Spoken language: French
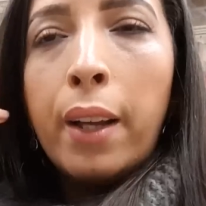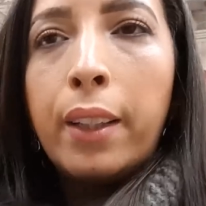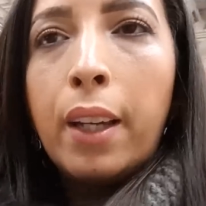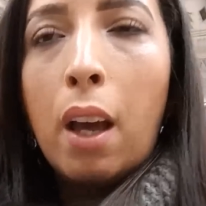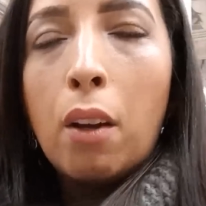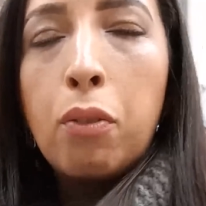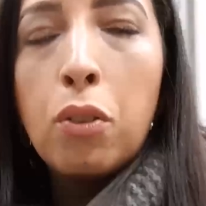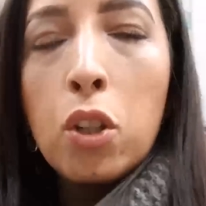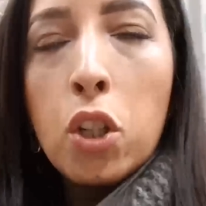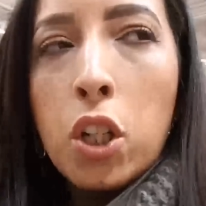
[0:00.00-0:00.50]

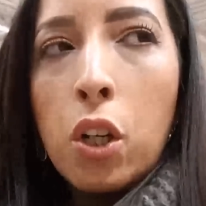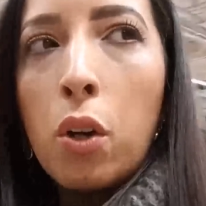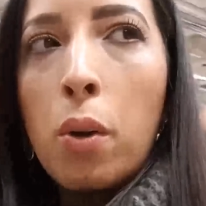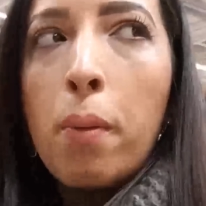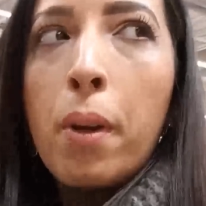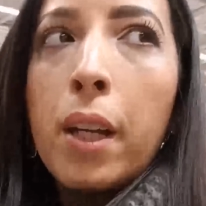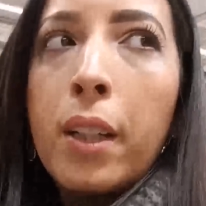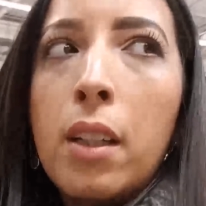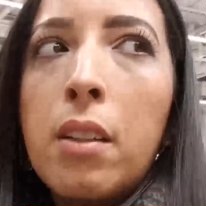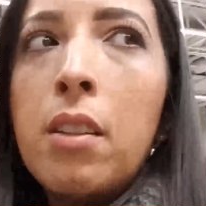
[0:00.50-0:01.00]
Carrefour, j'ai
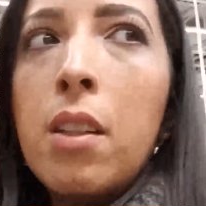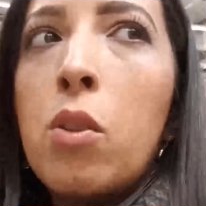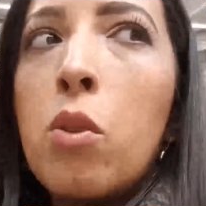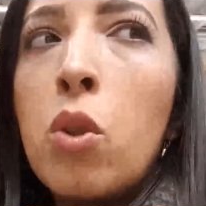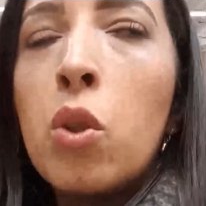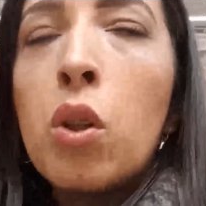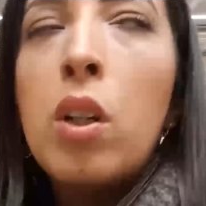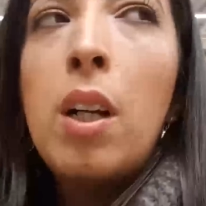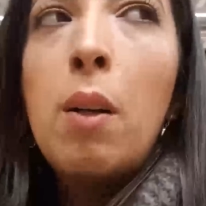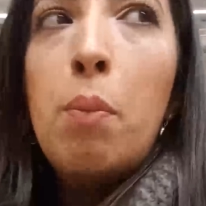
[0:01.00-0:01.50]
remarqué, c'est
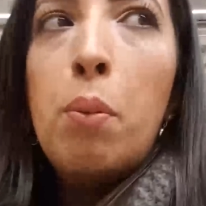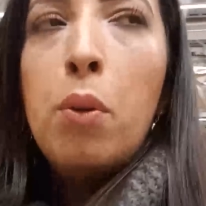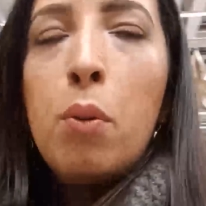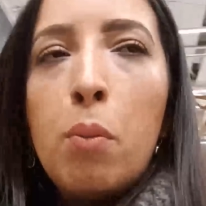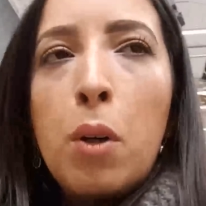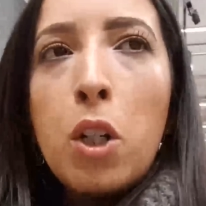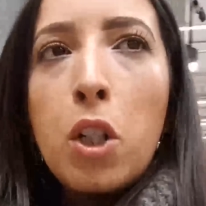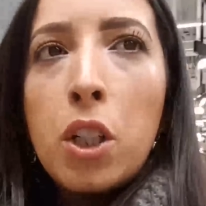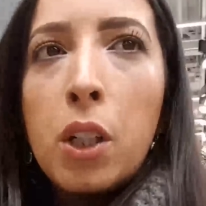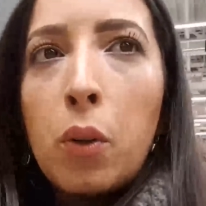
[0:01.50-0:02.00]
toujours les
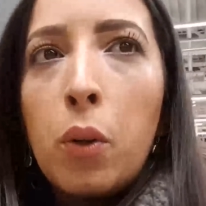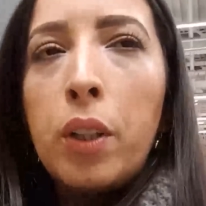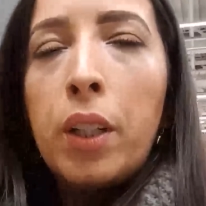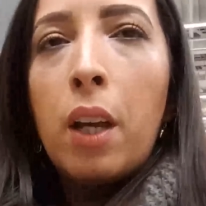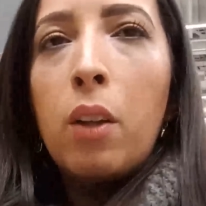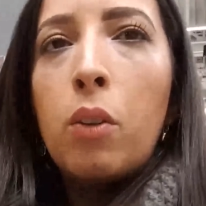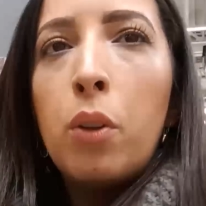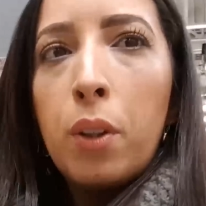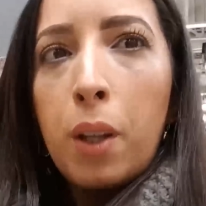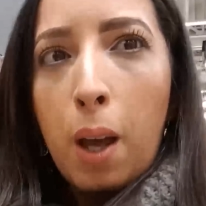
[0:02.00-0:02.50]
plumages qui
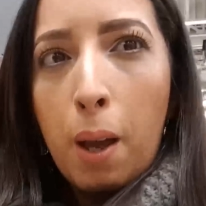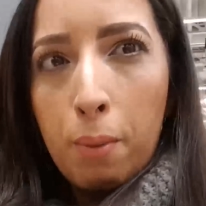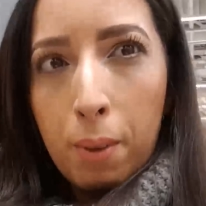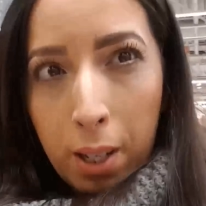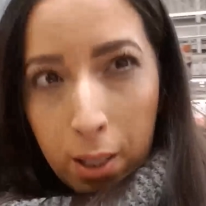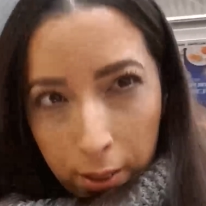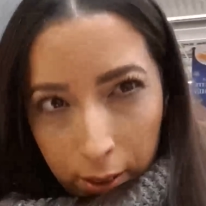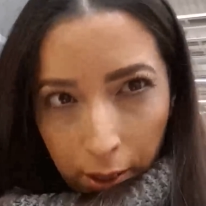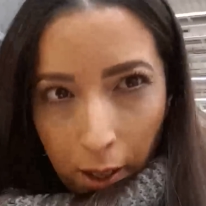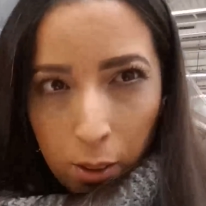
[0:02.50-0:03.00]
regardent de
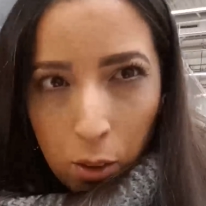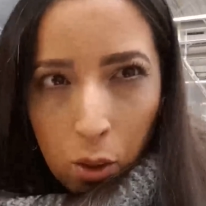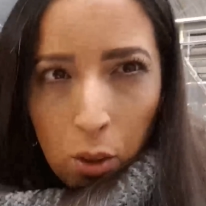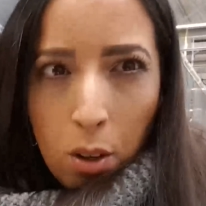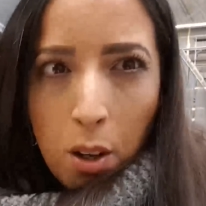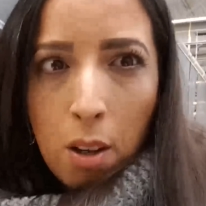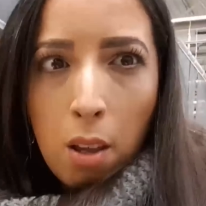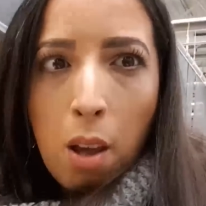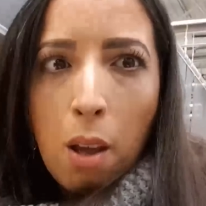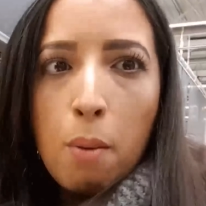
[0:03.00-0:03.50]
travers, c'est
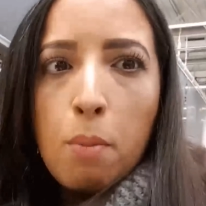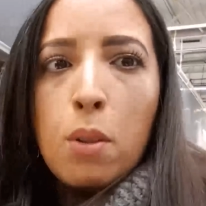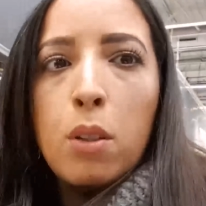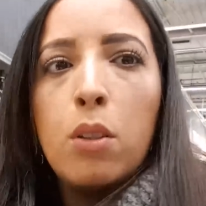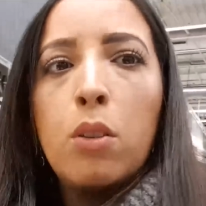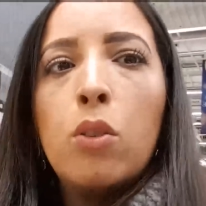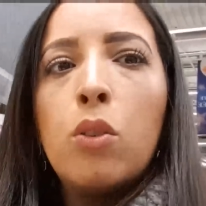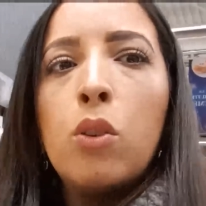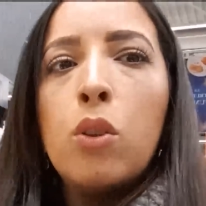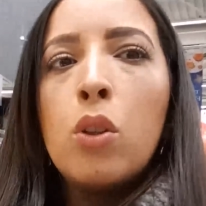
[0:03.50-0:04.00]
incroyable.
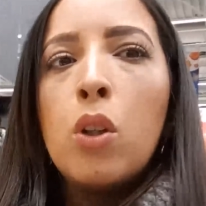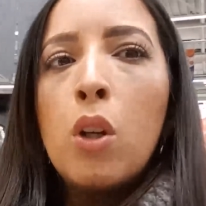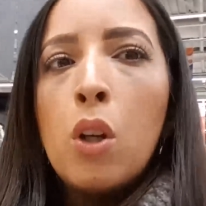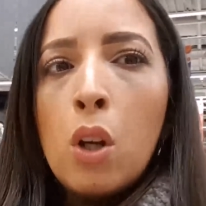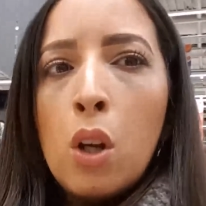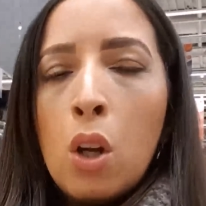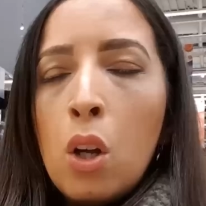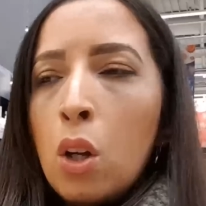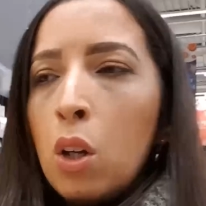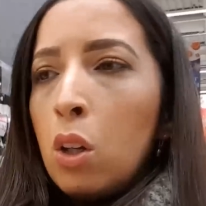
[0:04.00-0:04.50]

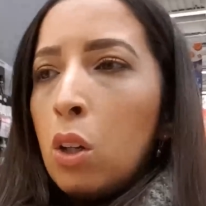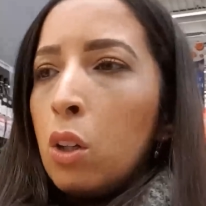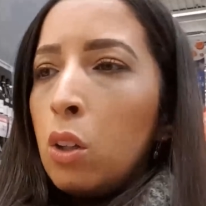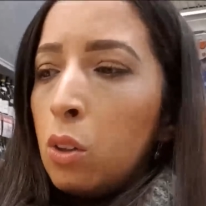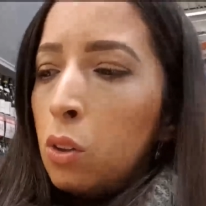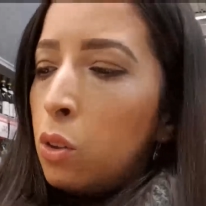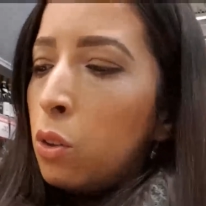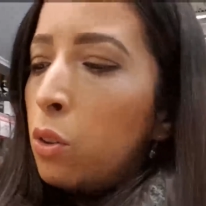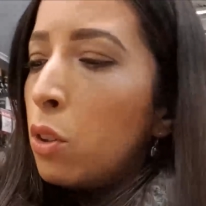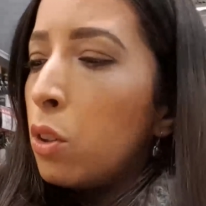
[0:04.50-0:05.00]

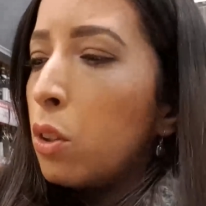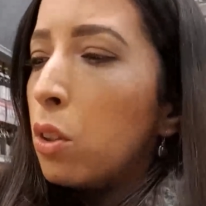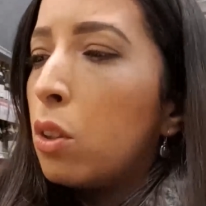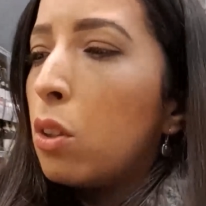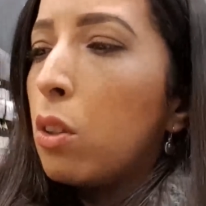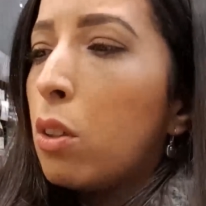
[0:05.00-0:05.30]
Donc,